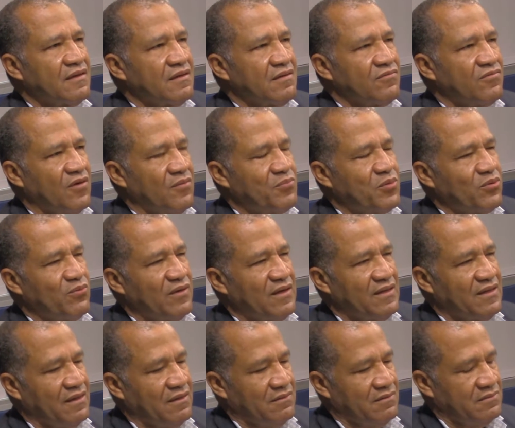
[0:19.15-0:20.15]
Fue
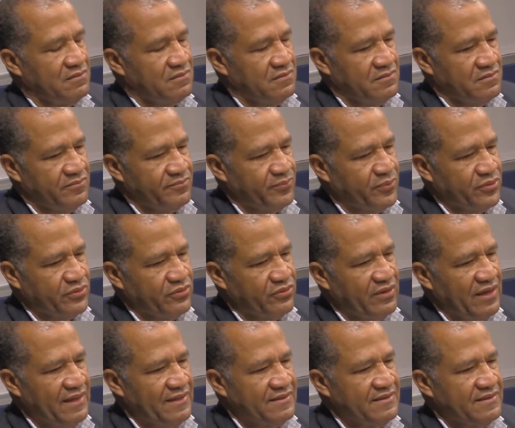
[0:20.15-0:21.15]
aprobada un poco
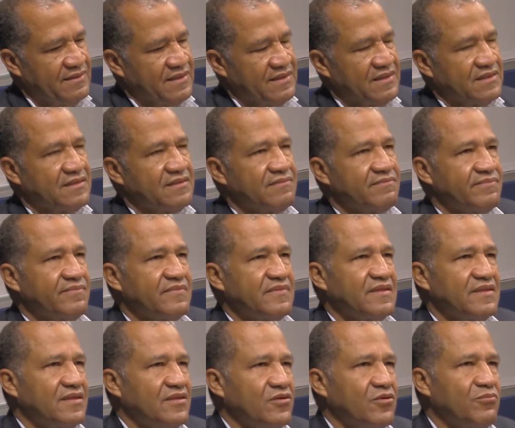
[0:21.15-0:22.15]
antes
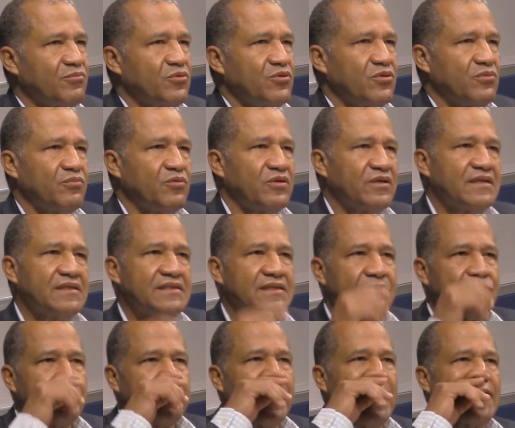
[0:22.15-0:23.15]
y no pudo ponerse
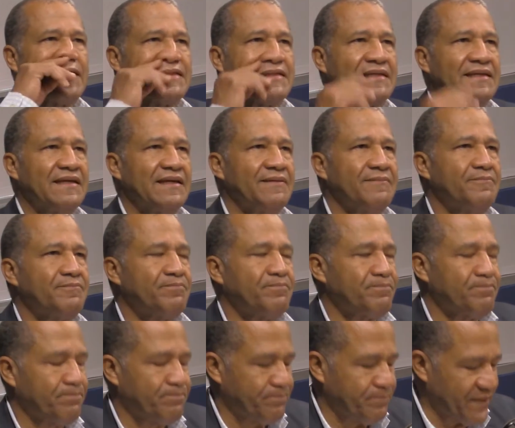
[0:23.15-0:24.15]
en práctica.
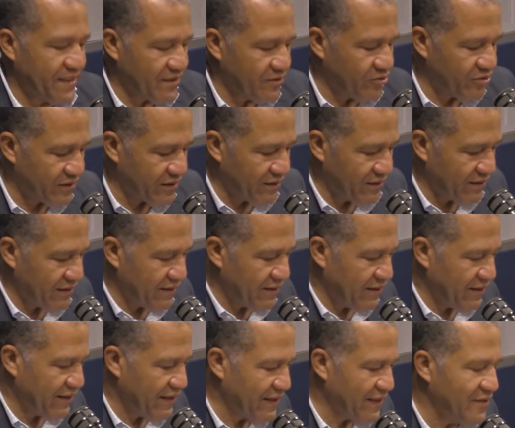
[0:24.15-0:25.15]
Pero
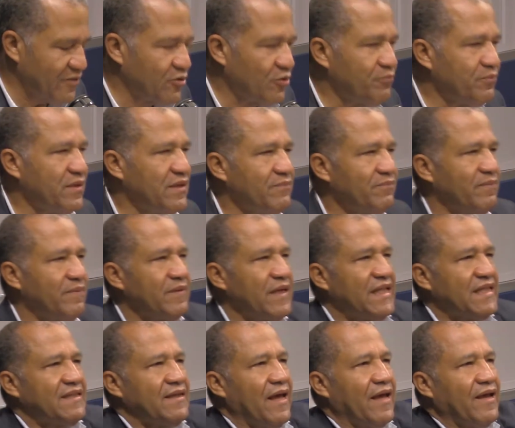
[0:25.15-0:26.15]
en el,
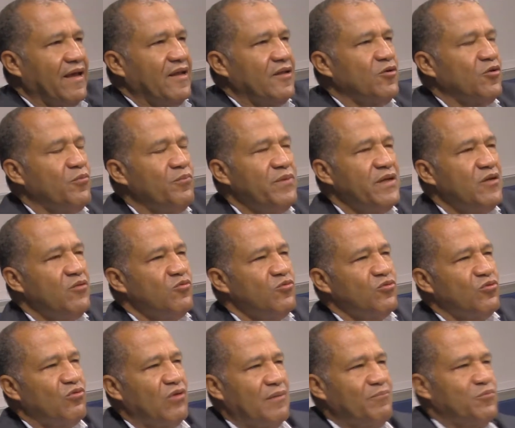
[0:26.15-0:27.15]

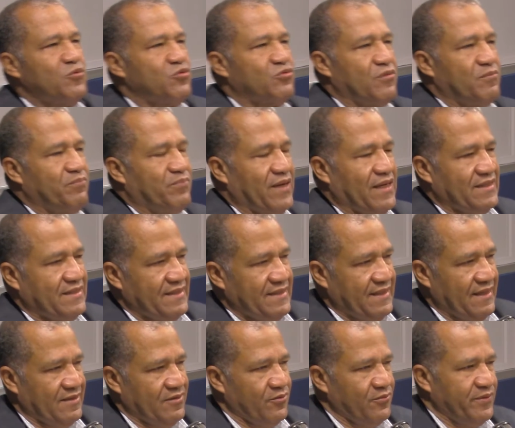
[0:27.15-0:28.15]
2001 la puso en
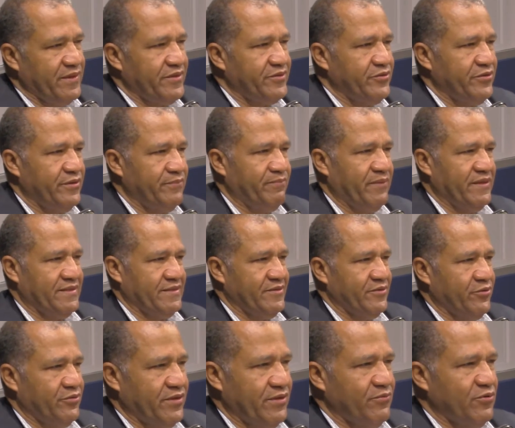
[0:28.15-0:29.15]
práctica el gobierno del
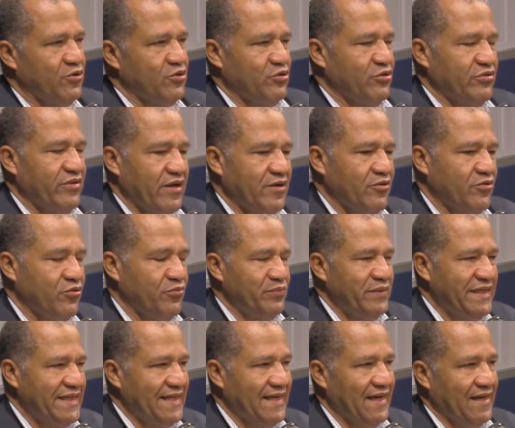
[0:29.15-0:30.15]
Partido Revolucionario
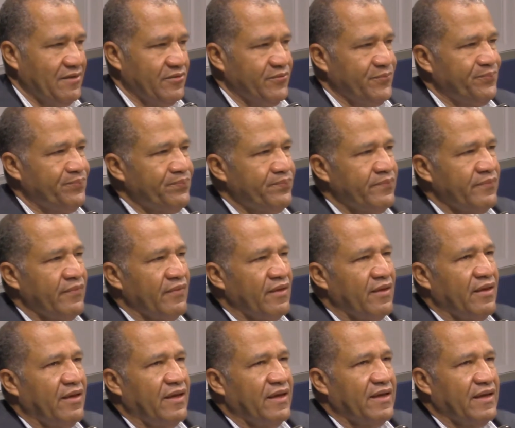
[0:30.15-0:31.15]
Dominicano,
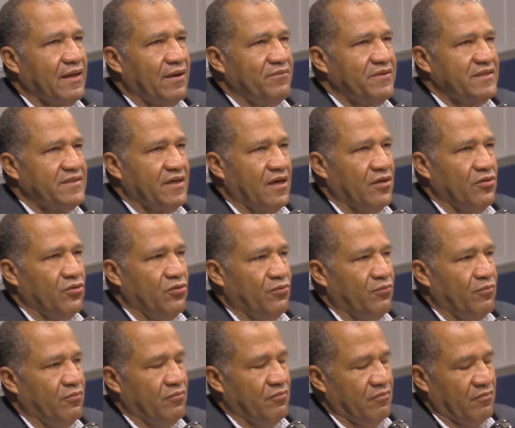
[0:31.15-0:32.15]
encabezado
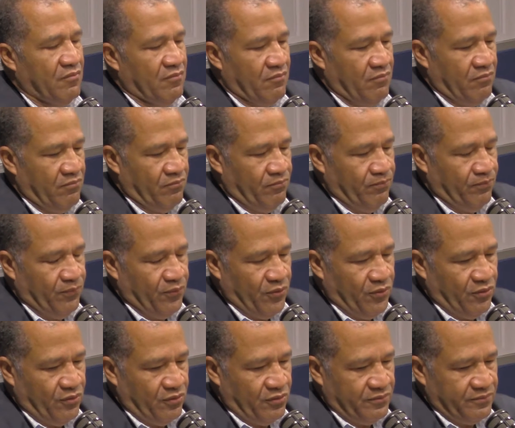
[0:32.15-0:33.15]

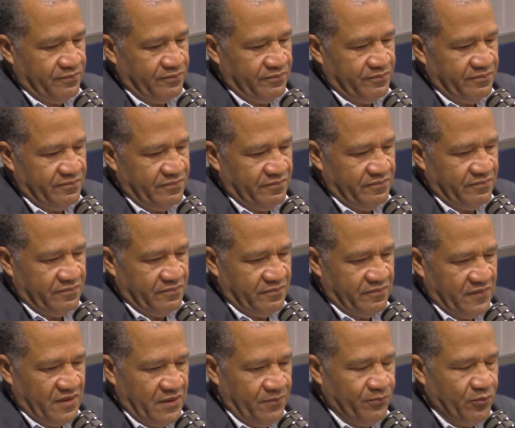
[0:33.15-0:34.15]
por
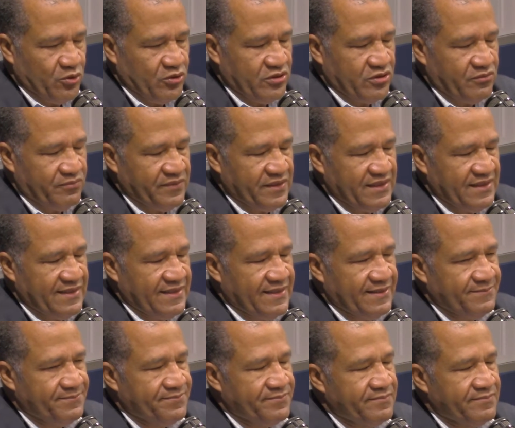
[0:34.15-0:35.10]
Hipólito Mejía.